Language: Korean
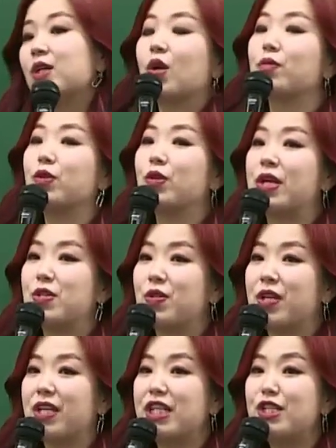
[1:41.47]
여러분,
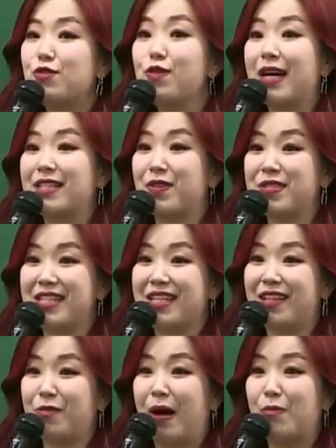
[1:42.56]
예전에 기술 가정
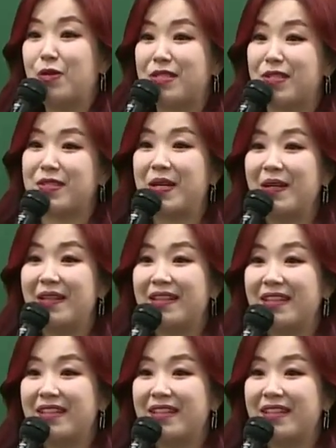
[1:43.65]
시간 과목 있었어요?